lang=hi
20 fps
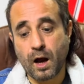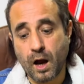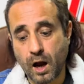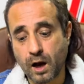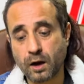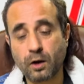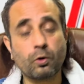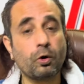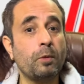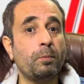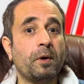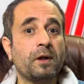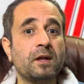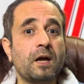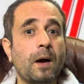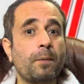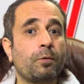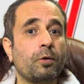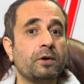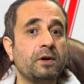अगर कोई बंदा
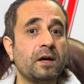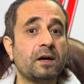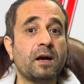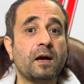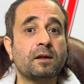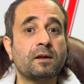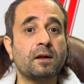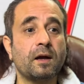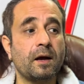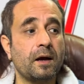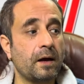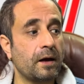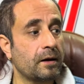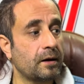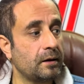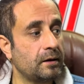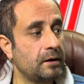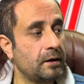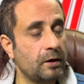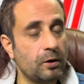आपको ये कहता है कि
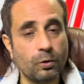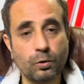जी